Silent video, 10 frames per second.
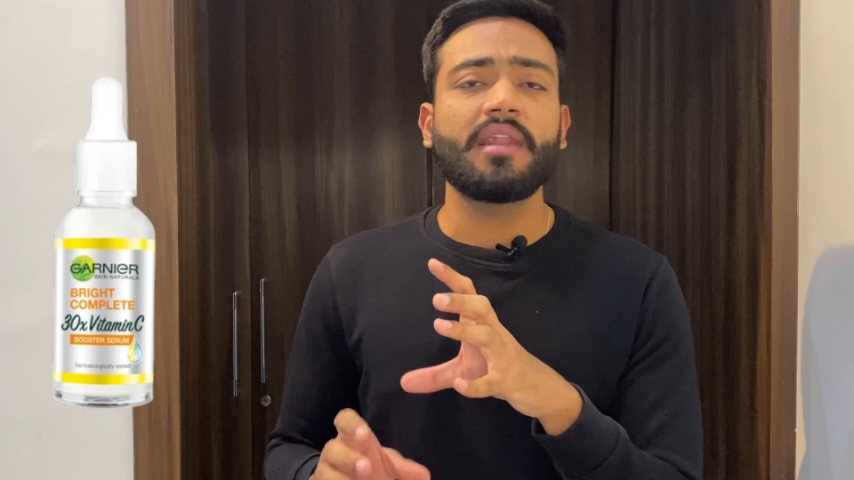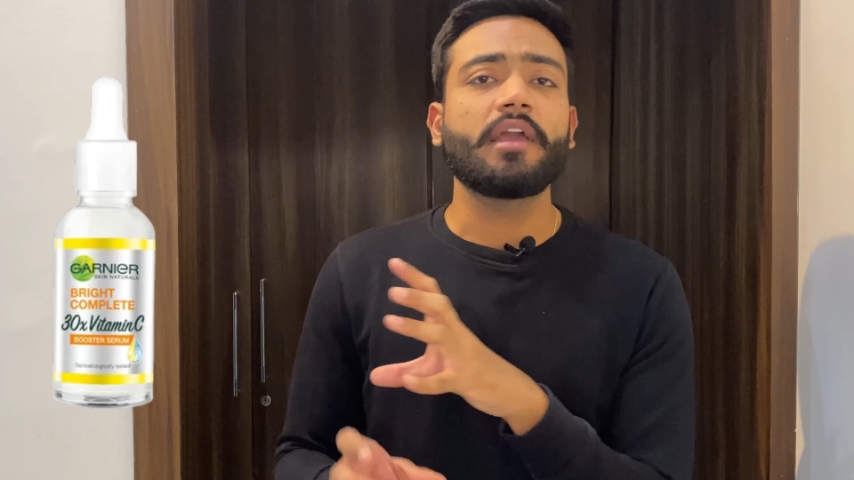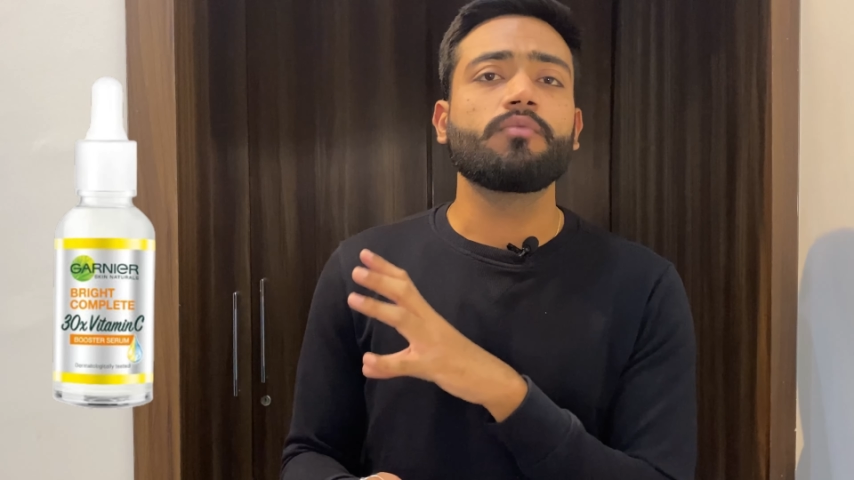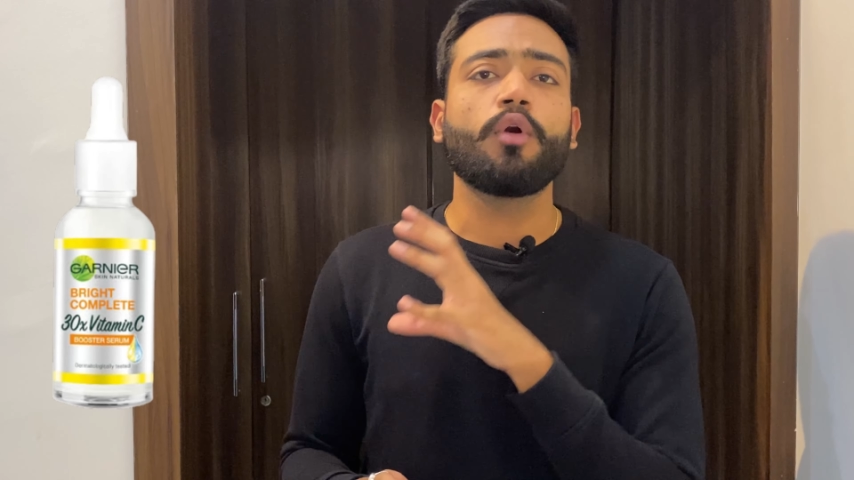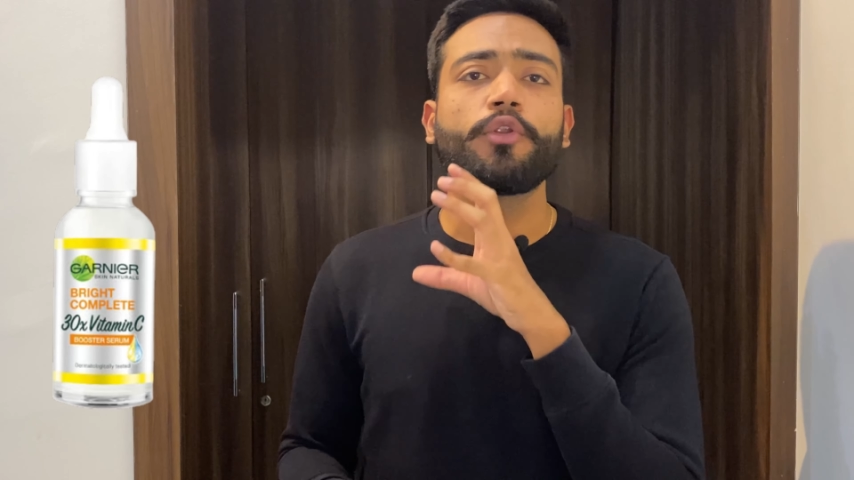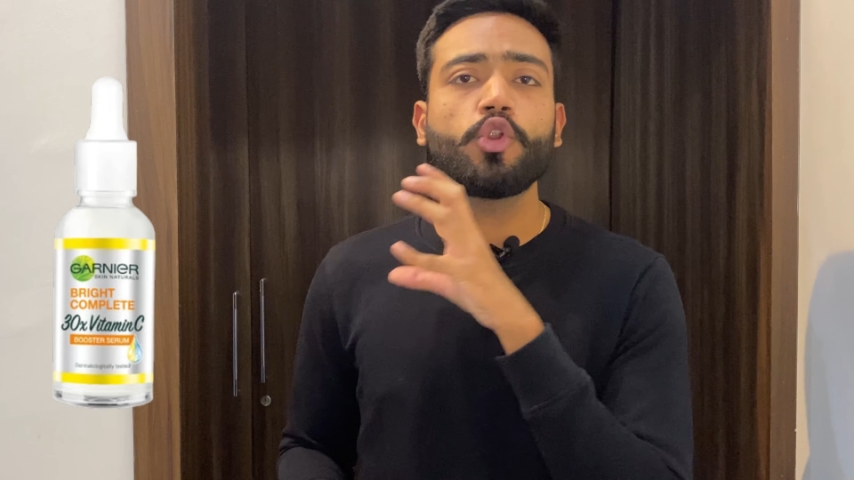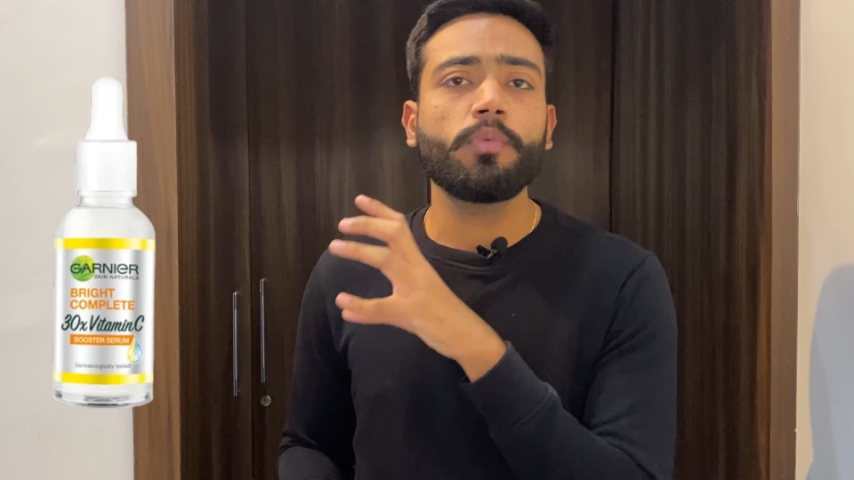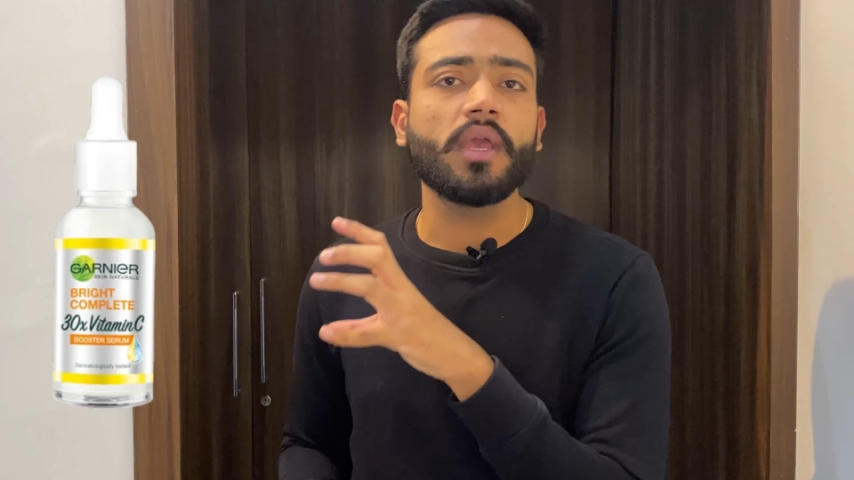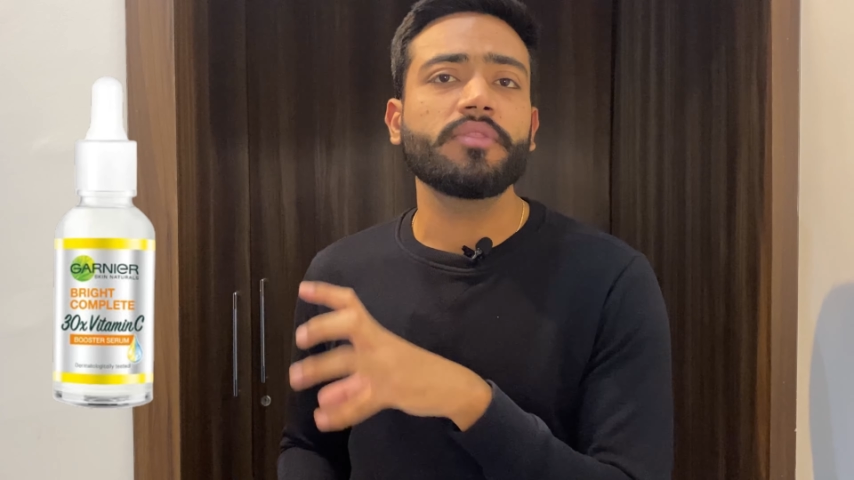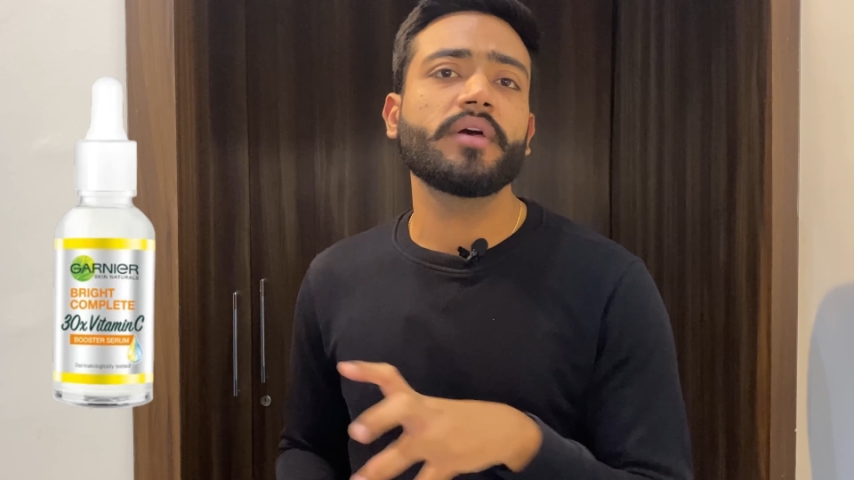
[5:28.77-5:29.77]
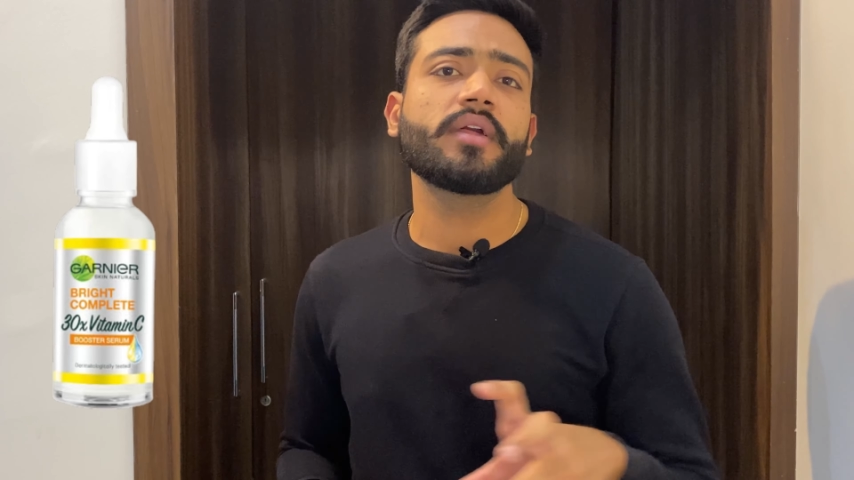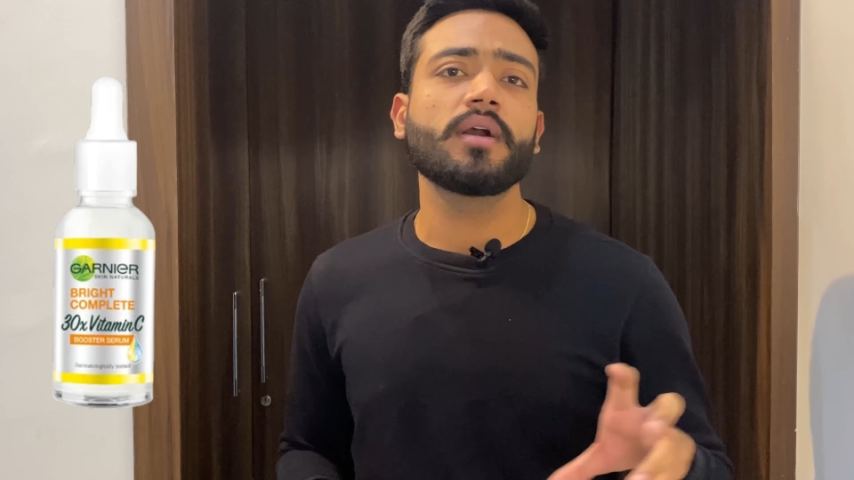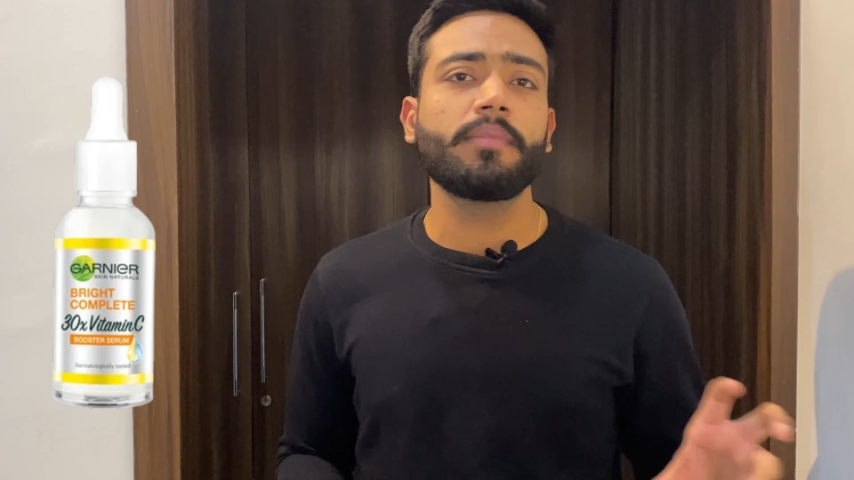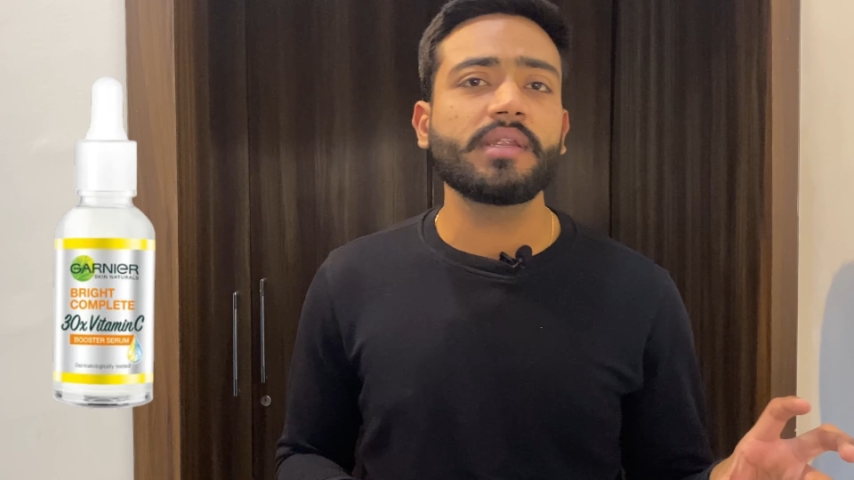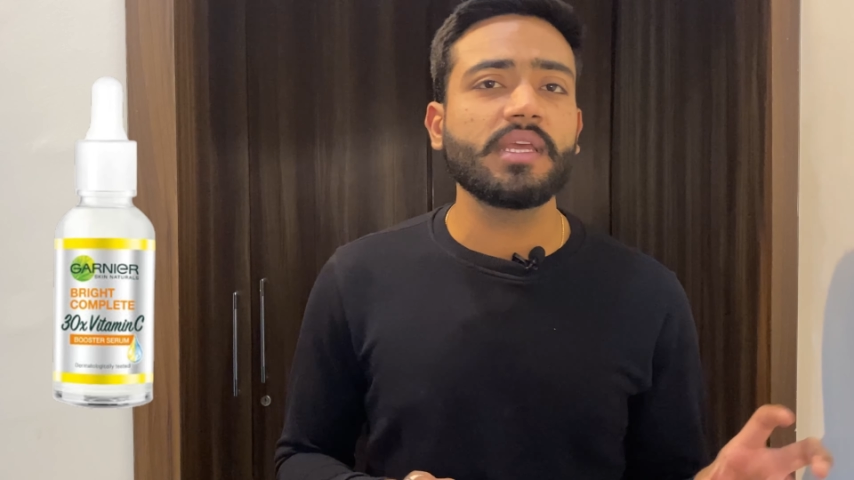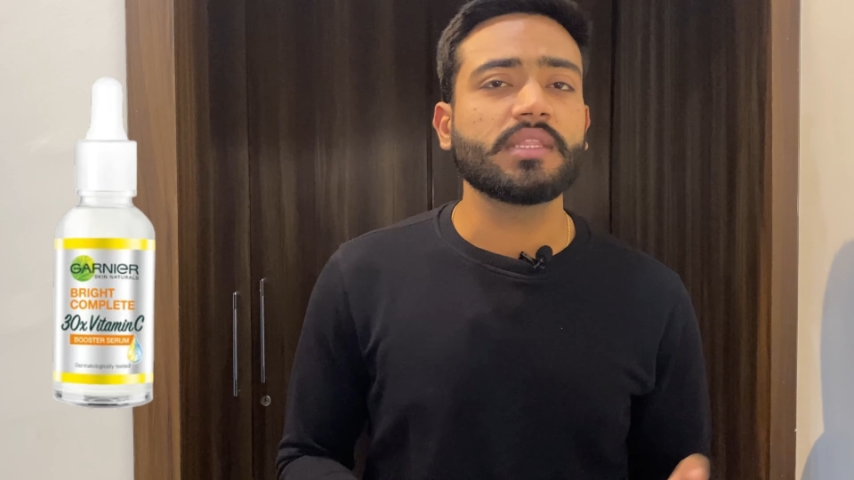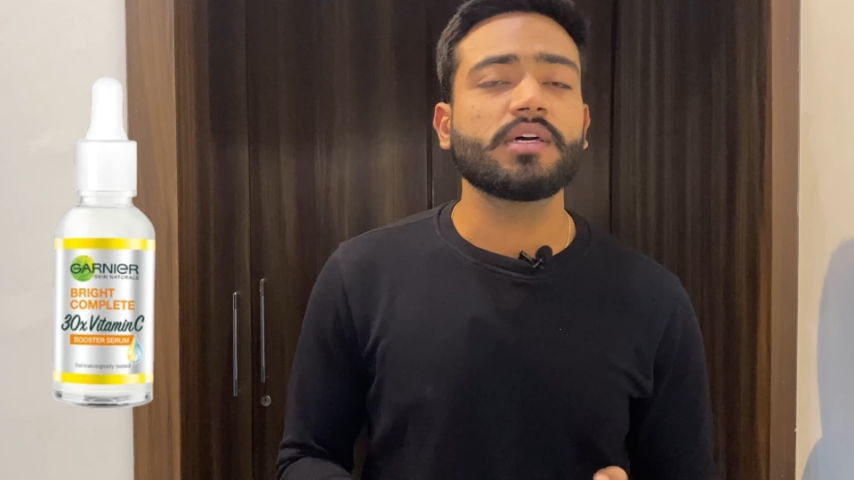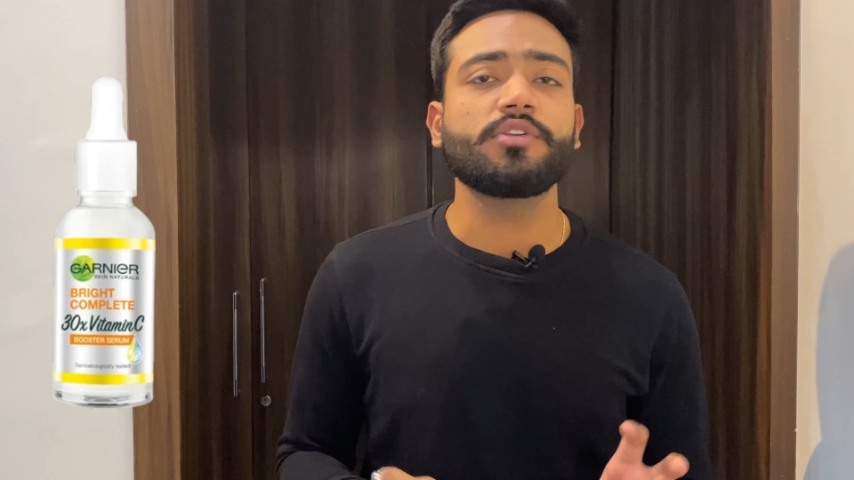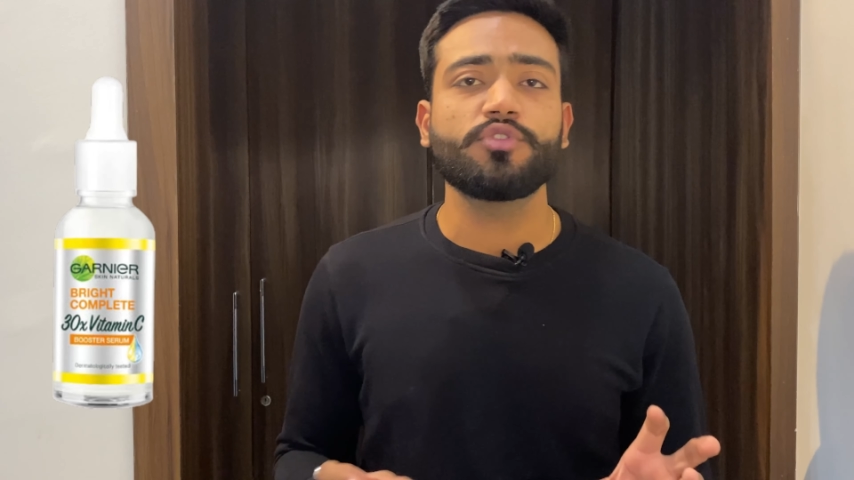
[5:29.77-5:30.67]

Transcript: लाइक वार्ड्रोप के अंदर कबर्ड के अंदर